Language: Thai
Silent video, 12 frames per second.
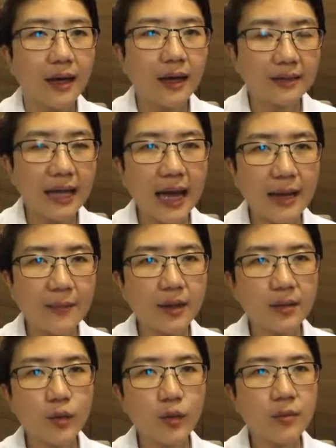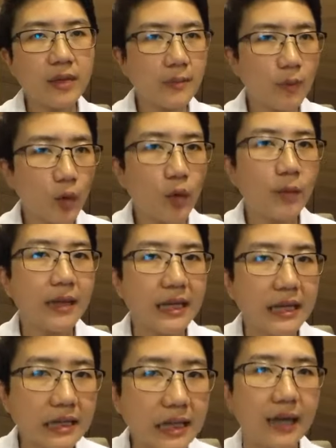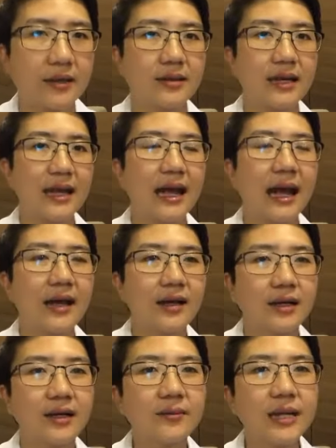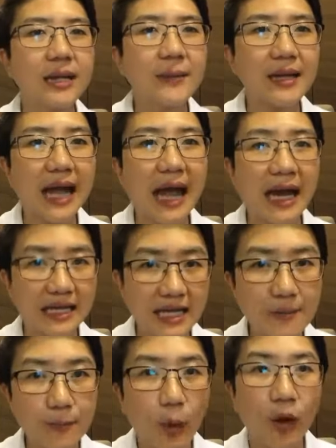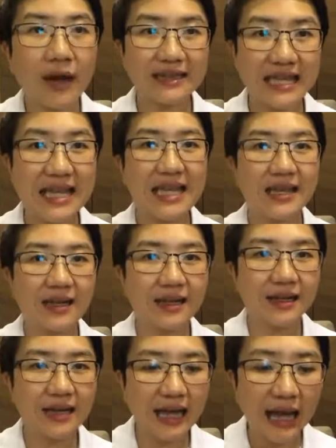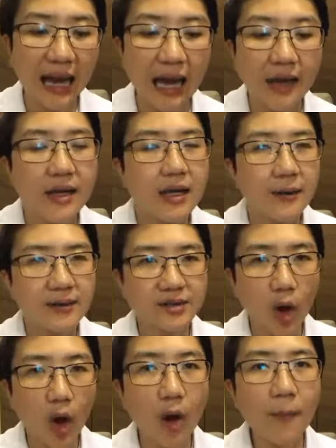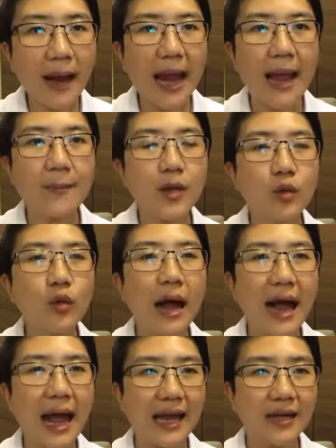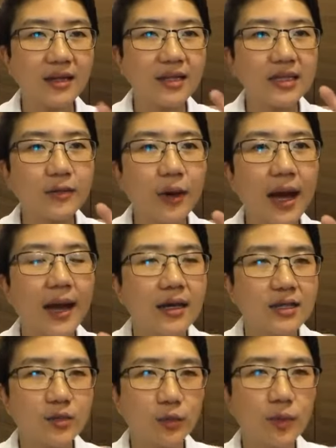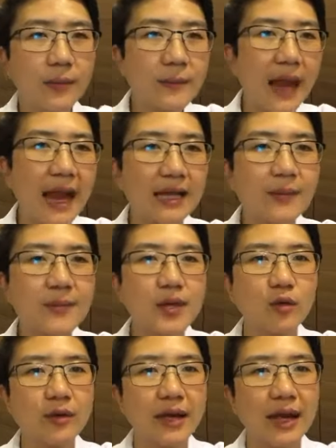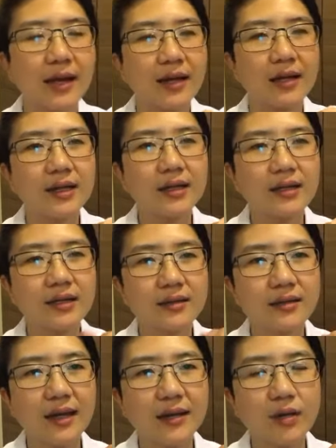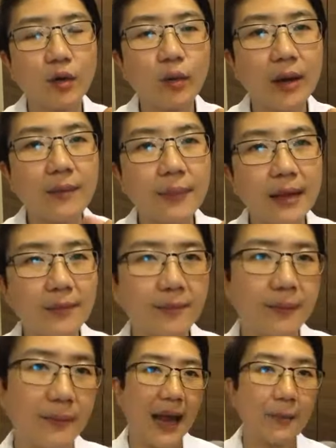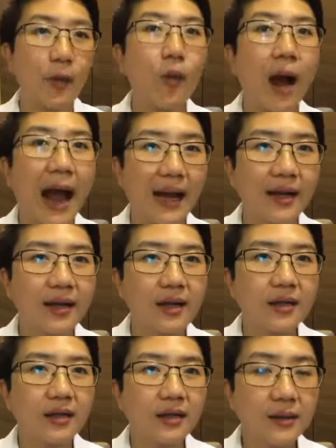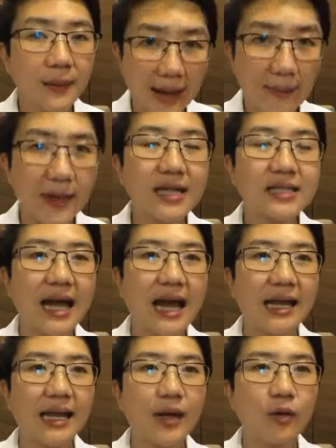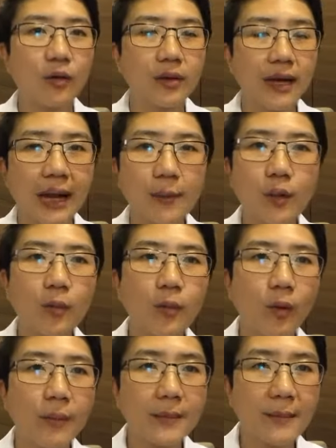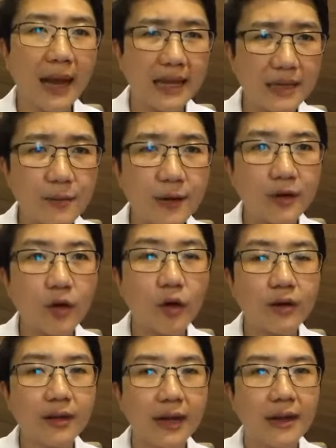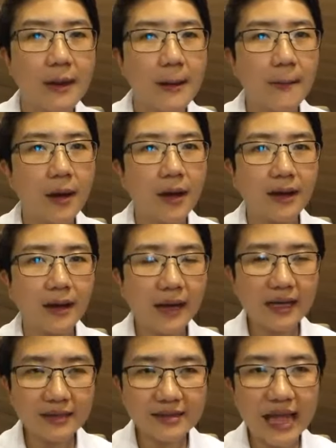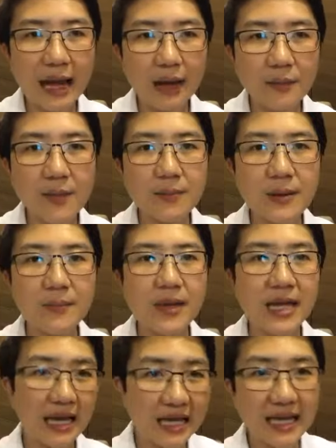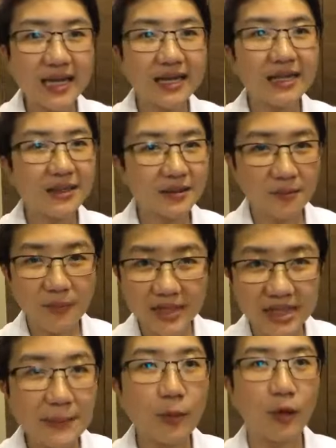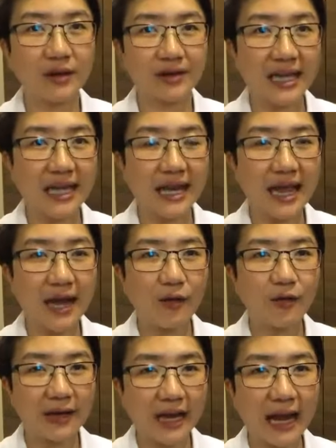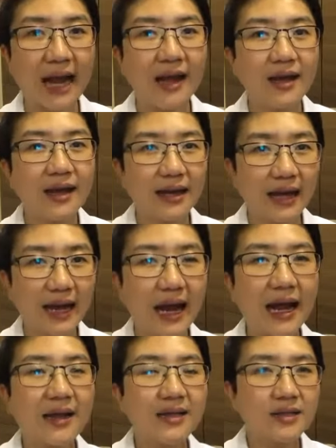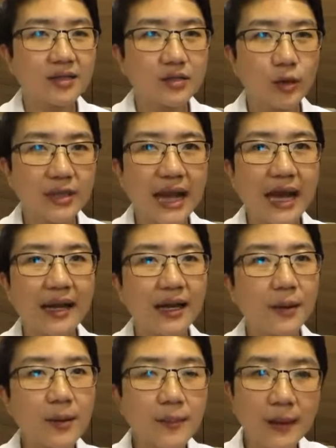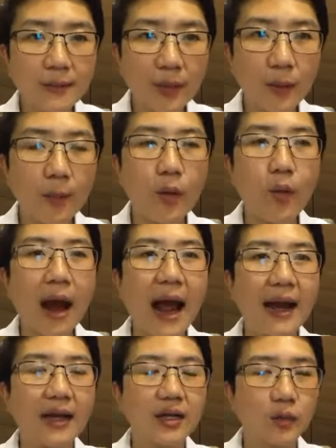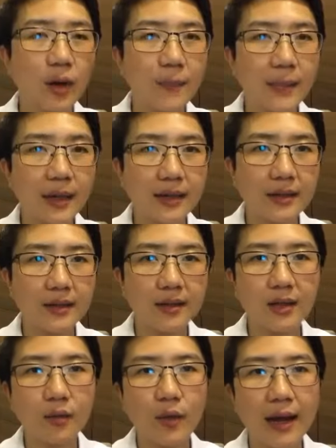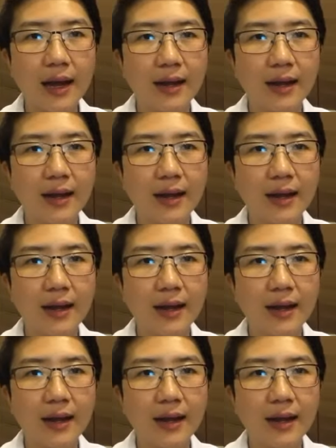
ถ่ายมันดูมีมูกมีเลือดนะคะ คือไม่ได้เป็นถ่ายที่ปกตินะคะสองแผลไม่รู้หายก็คือว่าสมมติเป็นแผลที่ผิวเนี่ยคือยกเว้นเป็นแผเบาหวานคือแผลมันน่าจะหายเร็วนะคะบางคนบอกว่าเป็นแผลที่บรนก้นเนี่ยรักษากันเป็นปีๆอันนี้คือไม่ใช่ปกติแล้วนะคะ นะคะ ส่วนใหญ่ถ้าไม่เป็นเบาหวานหรือว่าเป็นเรียกว่า